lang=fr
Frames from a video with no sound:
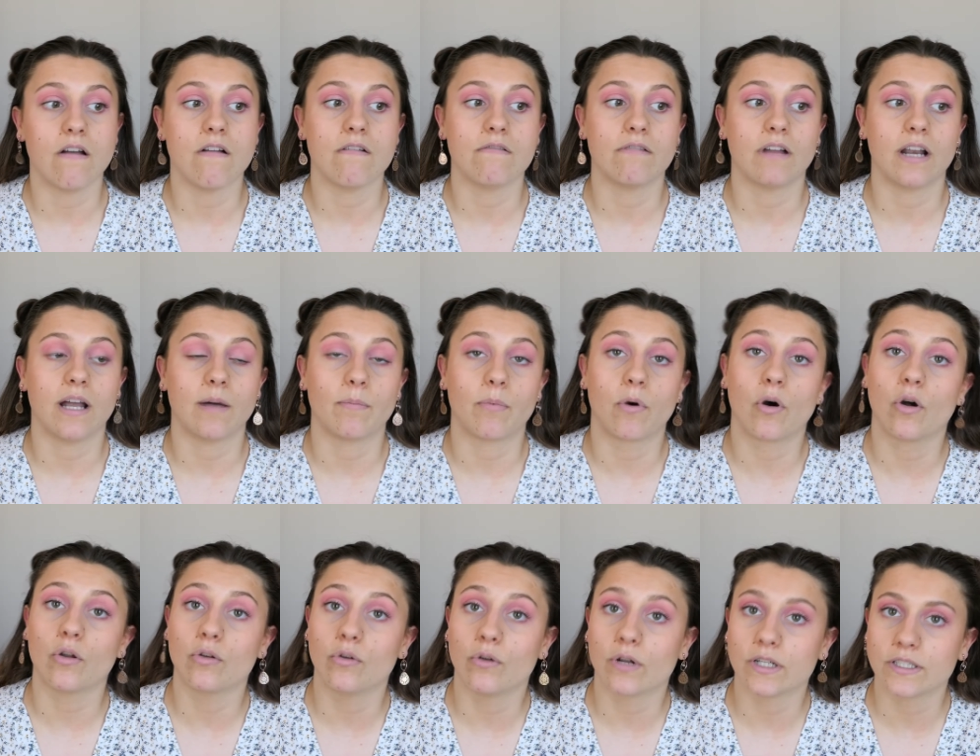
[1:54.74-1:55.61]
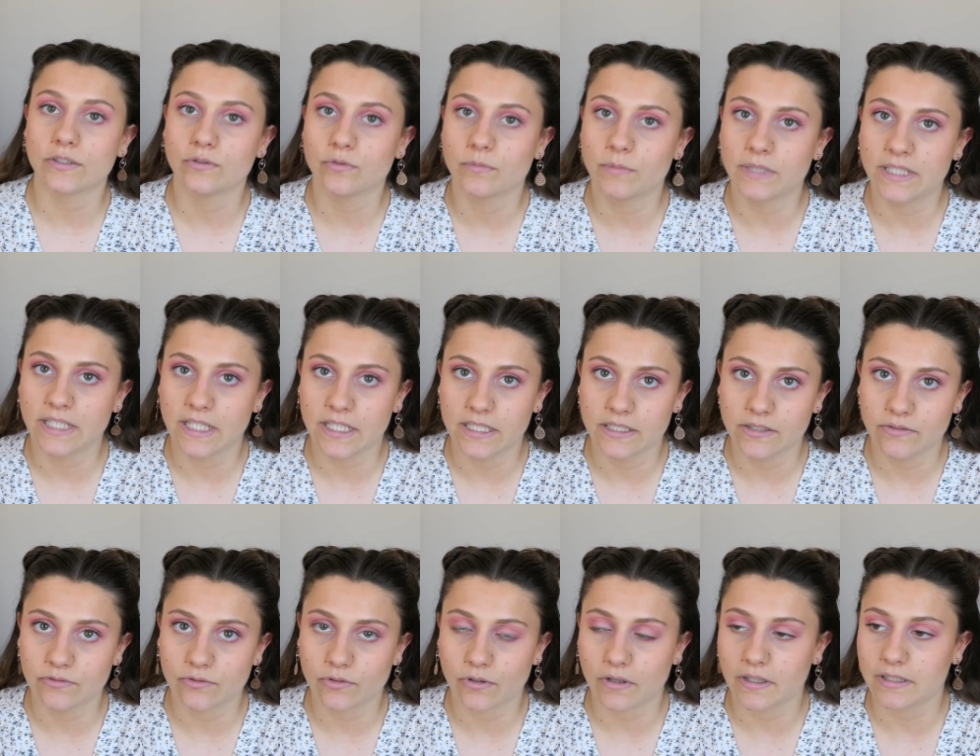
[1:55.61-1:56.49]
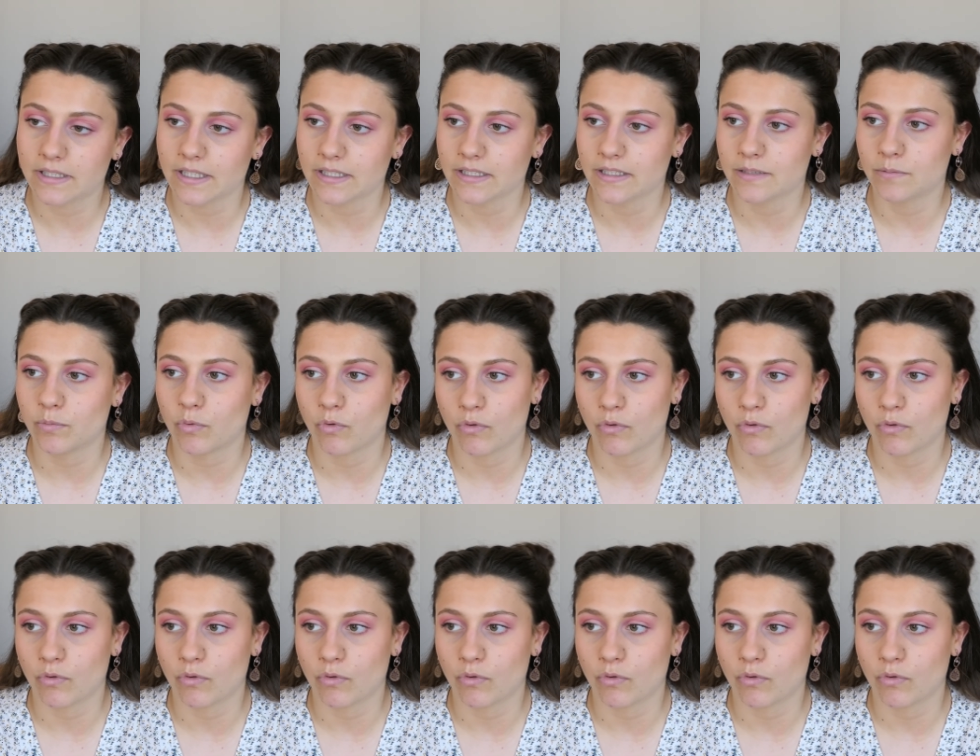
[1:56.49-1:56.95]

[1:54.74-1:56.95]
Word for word: voilà, prendre le résumé d'un livre sur internet,